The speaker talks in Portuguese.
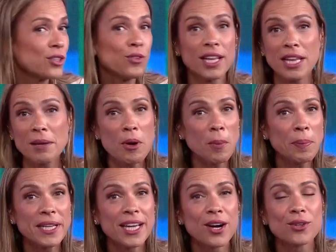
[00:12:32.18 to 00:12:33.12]
não é nem minha
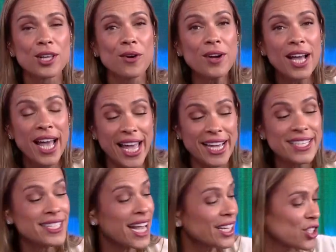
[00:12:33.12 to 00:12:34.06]
opinião, não. É
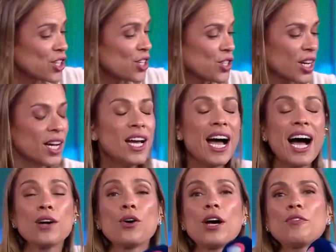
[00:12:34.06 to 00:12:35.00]
estatística.
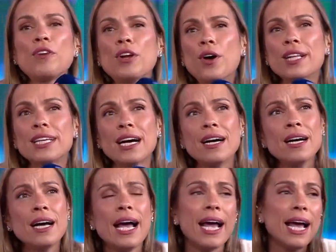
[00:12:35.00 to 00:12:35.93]
Agora, Verônica,
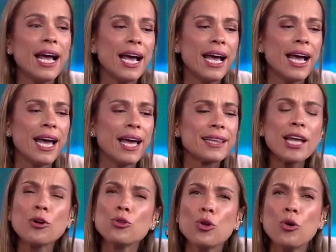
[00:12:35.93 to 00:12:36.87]
é, tem
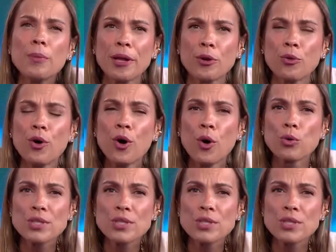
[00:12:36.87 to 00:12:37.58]
o um número, o